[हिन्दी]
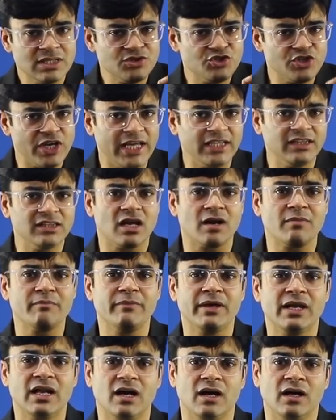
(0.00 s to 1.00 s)
जैन धर्म
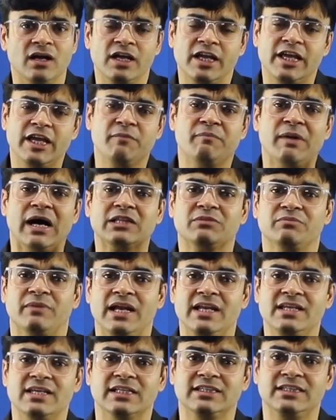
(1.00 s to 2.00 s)
में ना एक बात
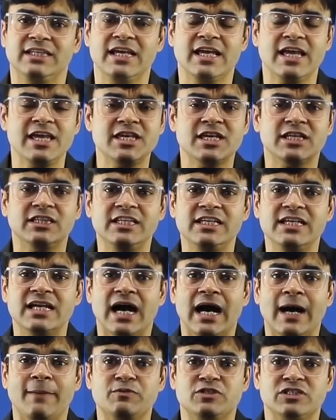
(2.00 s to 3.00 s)
मानी जाती है कि यदि
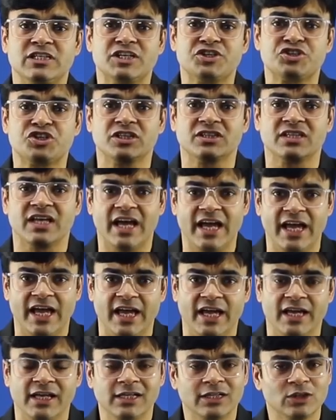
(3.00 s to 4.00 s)
आप शिक्षित हैं
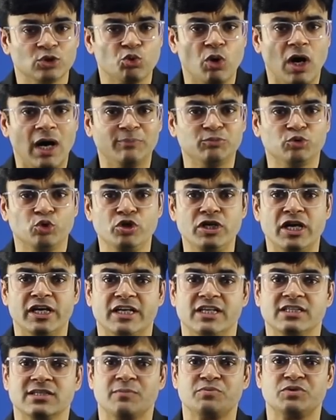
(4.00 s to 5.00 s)
तो आप दुनिया
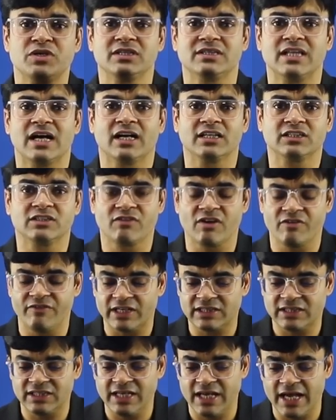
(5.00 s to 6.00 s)
के सबसे ताकतवर
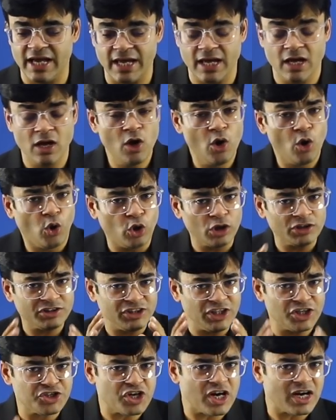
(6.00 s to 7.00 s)
व्यक्ति हैं और
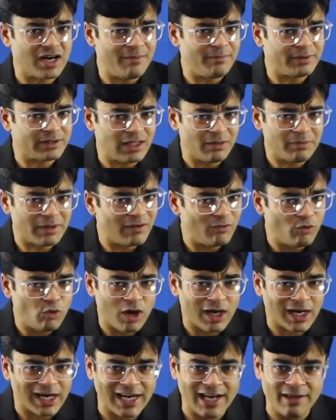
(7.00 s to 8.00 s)
शिक्षा का मतलब केवल
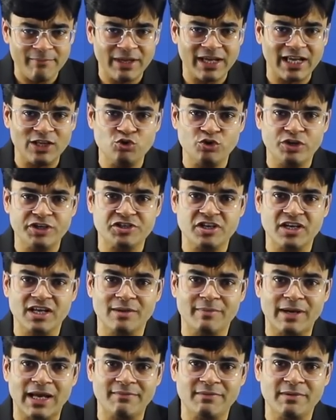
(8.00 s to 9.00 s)
एकेडमिक एजुकेशन के
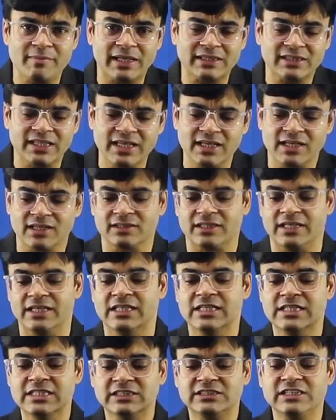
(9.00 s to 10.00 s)
बारे में बात नहीं करते
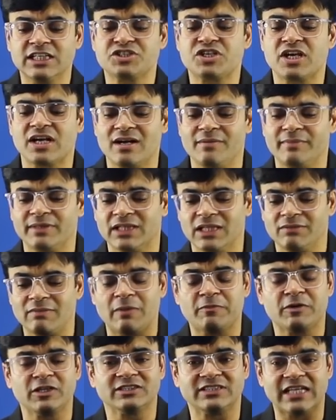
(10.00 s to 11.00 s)
शिक्षा का मतलब
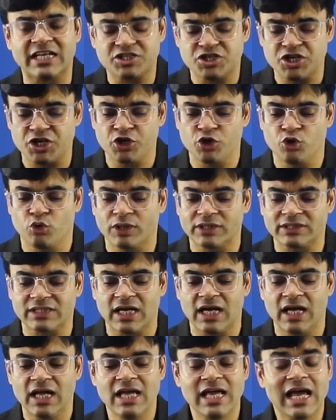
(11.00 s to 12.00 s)
आपकी शैक्षिक
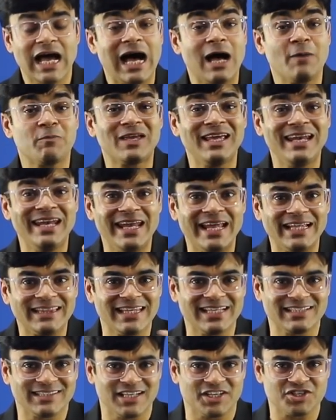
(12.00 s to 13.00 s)
योग्यता आपकी
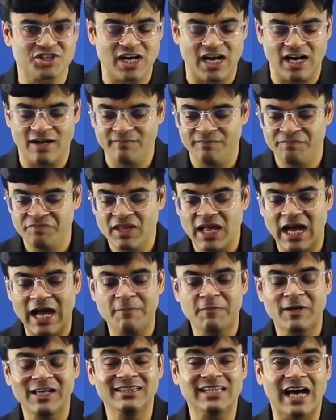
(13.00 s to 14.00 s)
नैतिक शिक्षा
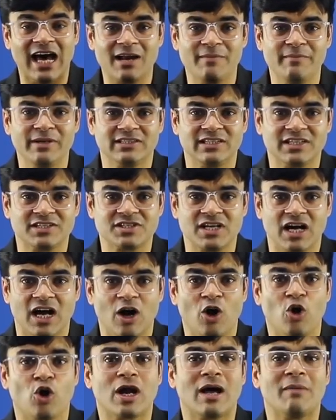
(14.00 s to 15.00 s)
आपकी धार्मिक शिक्षा
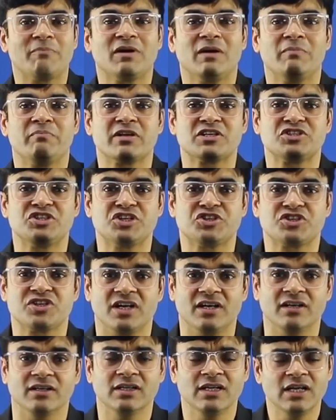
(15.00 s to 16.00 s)
और आपका
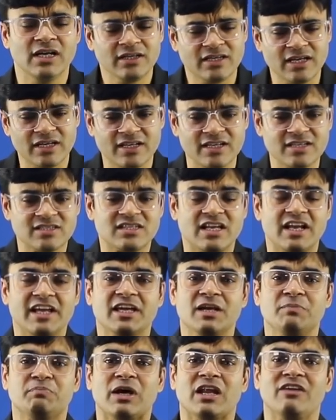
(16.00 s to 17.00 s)
प्रशिक्षण कि किस तरह
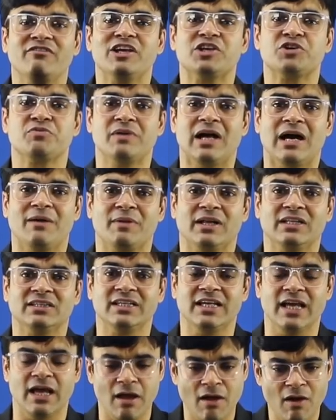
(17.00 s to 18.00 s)
के परिवेश में आप
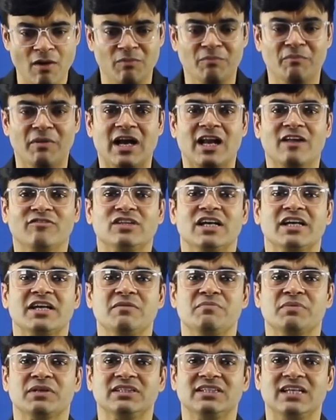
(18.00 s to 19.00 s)
रहते हैं मानवता के
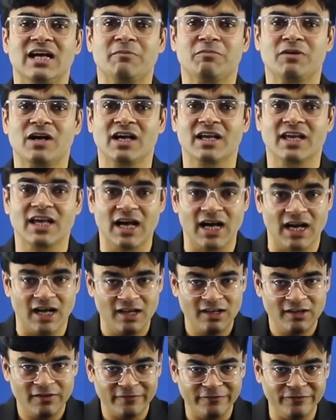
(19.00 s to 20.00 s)
प्रति आपका क्या
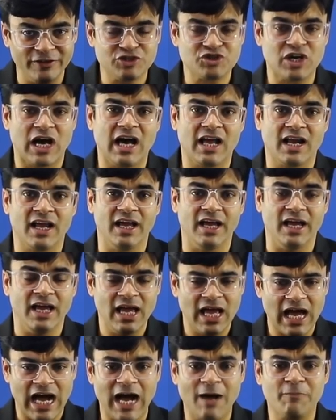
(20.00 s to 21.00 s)
विचार है
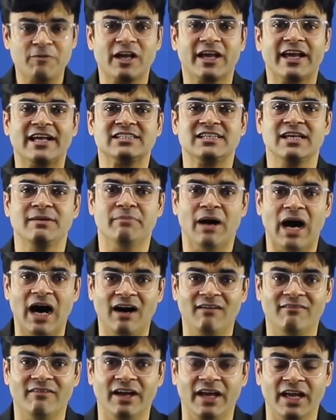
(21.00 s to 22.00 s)
आपके कैसे
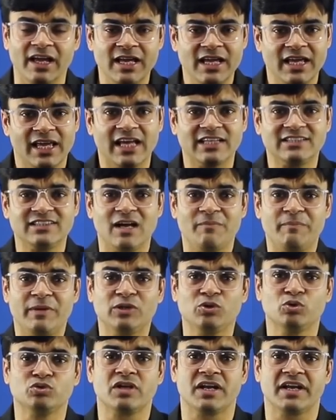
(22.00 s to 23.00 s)
भाव हैं कैसे आप
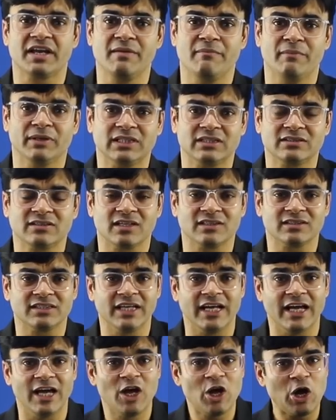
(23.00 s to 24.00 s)
एक दूसरे की मदद करते
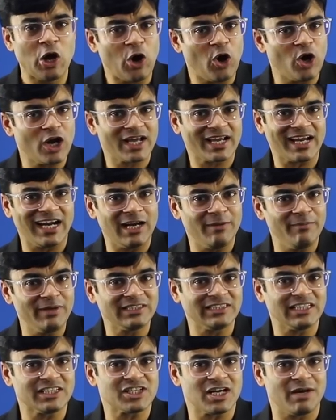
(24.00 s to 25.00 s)
हैं और एकेडमिक
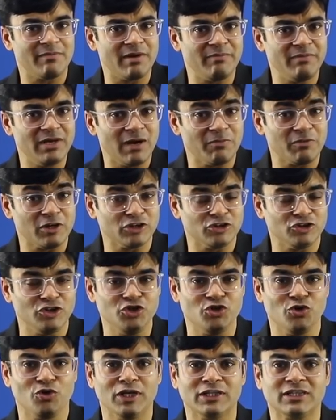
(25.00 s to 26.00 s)
शिक्षा में भी आप कितनी
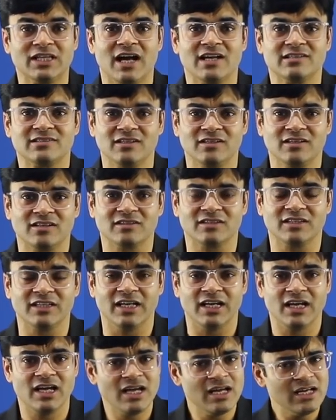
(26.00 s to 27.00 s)
योग्यता हासिल करते हैं